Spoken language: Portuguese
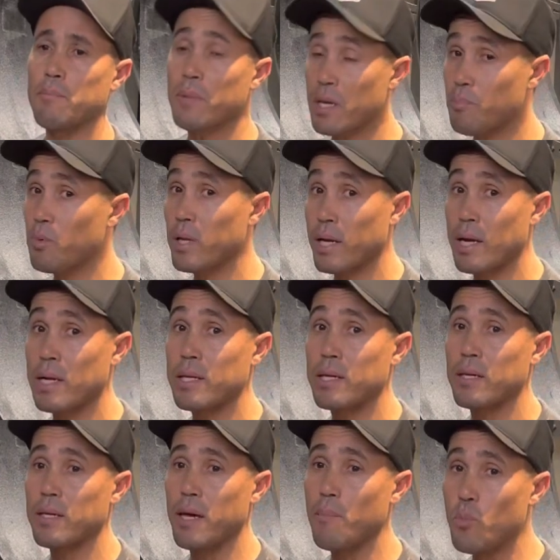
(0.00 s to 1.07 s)
Meia polegada
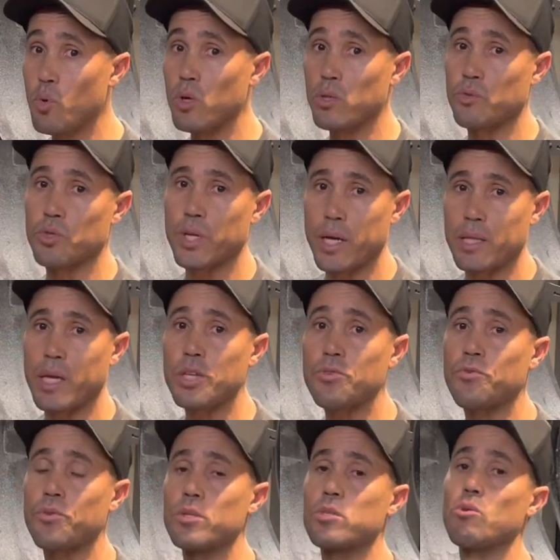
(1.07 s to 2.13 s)
é muito, já é até
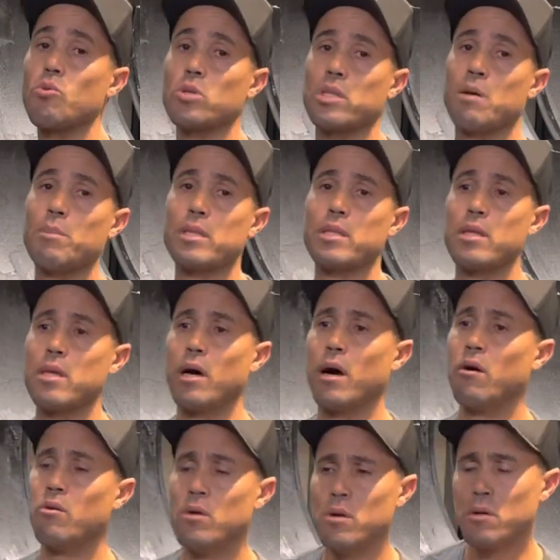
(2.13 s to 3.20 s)
difícil encontrar
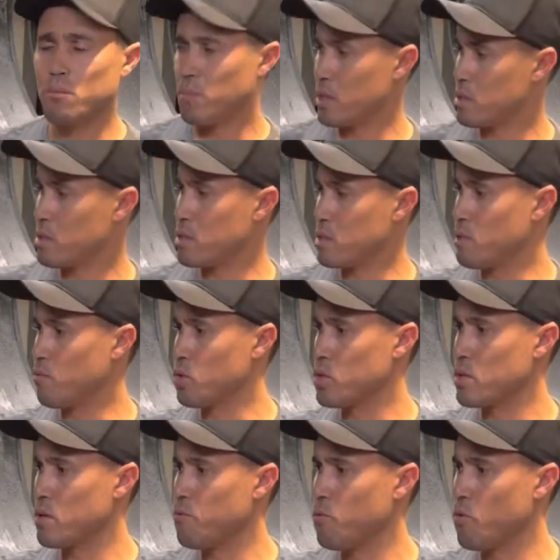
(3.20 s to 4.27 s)
material. Mas se
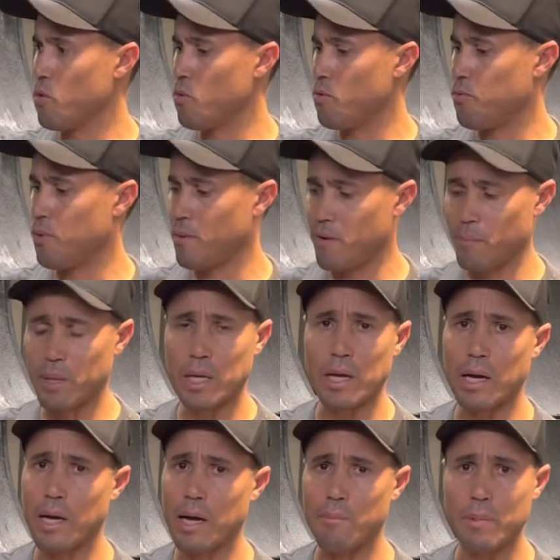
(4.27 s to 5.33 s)
você for
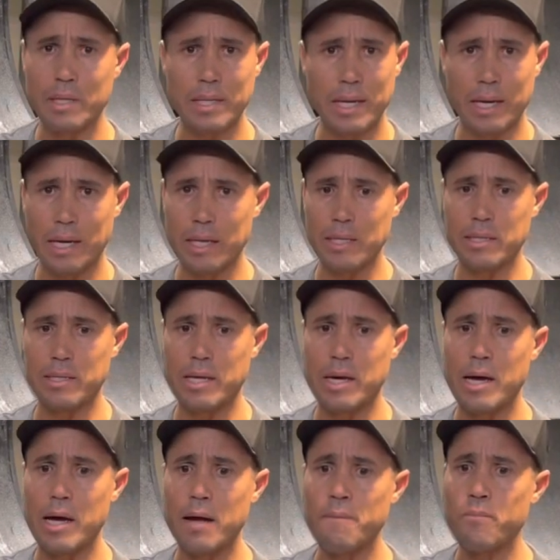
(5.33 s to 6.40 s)
fabricar, mandar
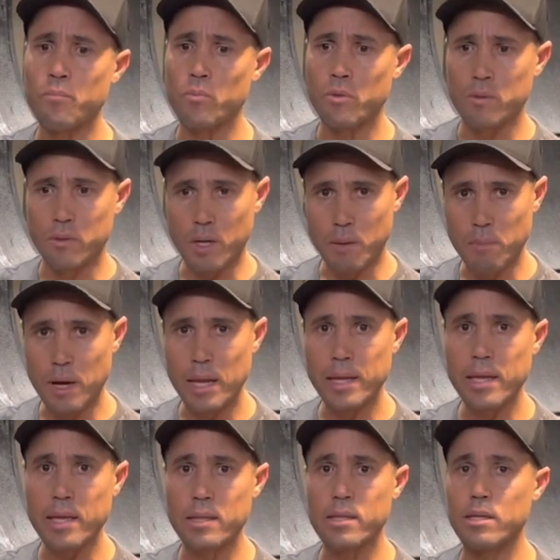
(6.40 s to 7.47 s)
calandrar,
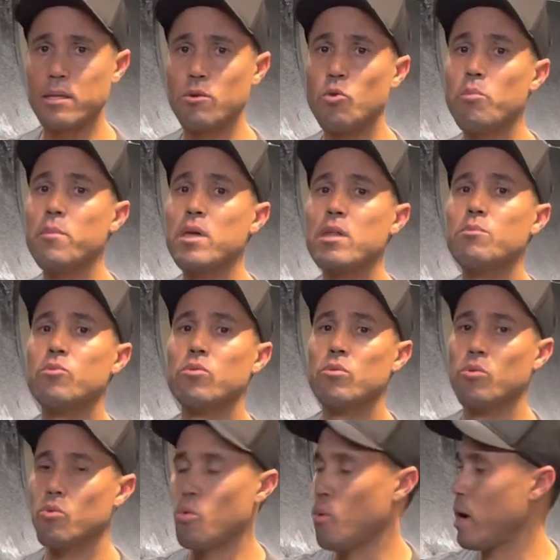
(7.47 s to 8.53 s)
trabalhe entre no mínimo
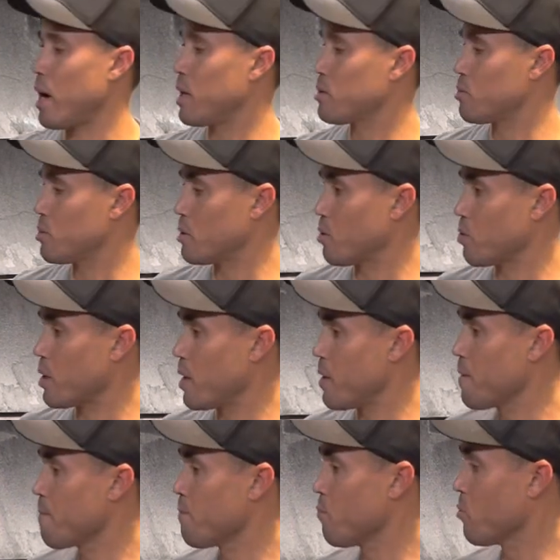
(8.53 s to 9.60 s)
um quarto, tá
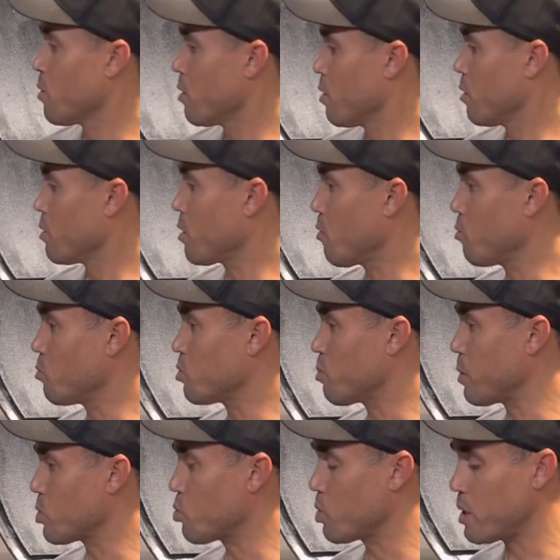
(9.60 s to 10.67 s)
ok? Então,
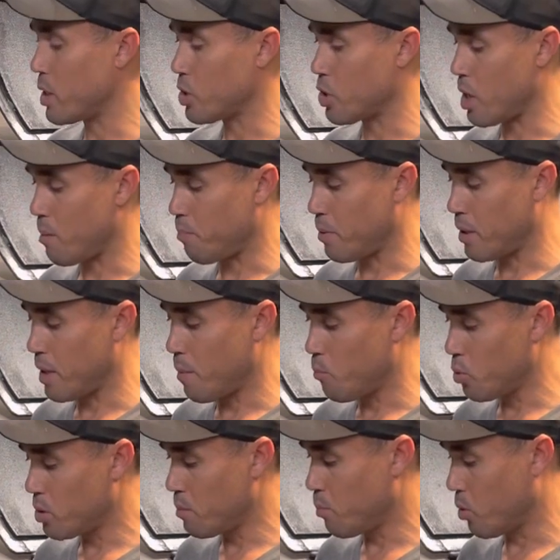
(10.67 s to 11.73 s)
espessura da chapa é
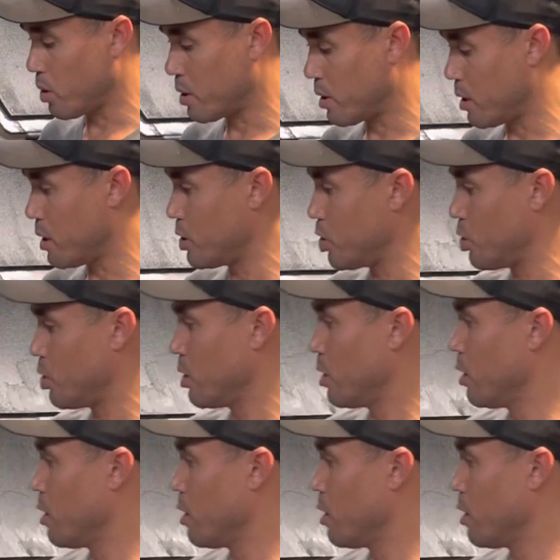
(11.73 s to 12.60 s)
muito importante.